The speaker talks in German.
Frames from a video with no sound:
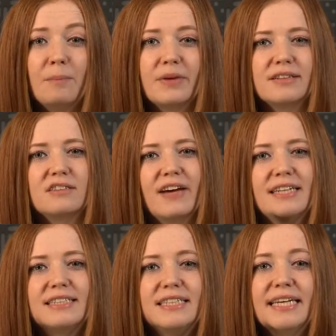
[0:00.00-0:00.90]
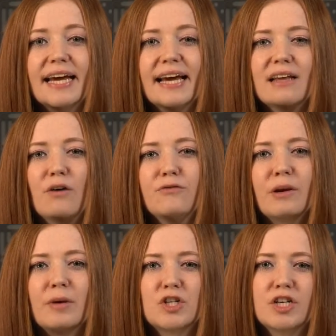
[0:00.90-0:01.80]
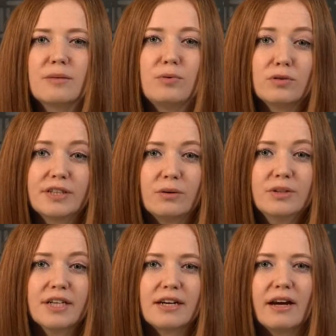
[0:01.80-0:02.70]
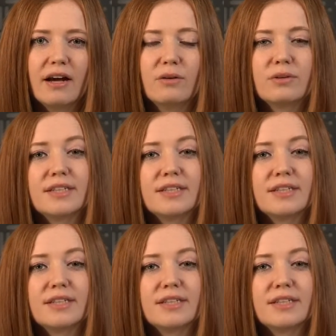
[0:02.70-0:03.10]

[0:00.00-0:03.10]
Updates werden direkt auf der Maschine Plus heruntergeladen und